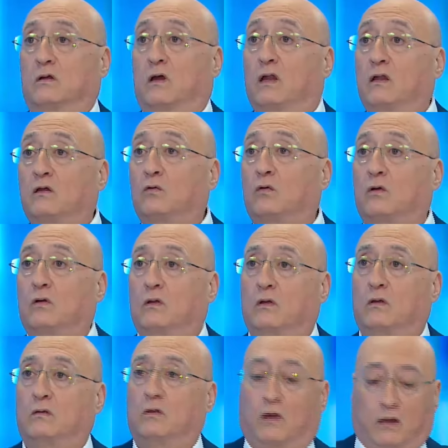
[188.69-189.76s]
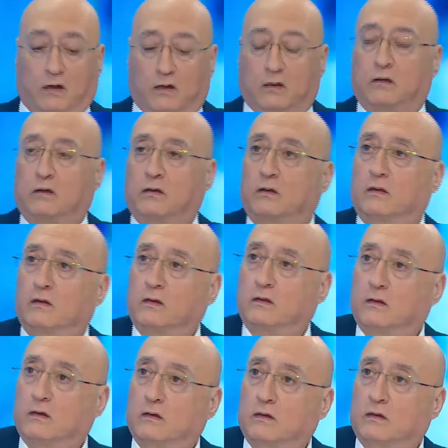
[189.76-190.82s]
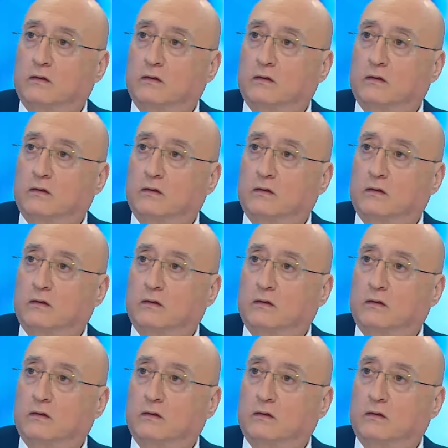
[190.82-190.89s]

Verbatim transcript: في غيرك عم يقاوم لاسترداد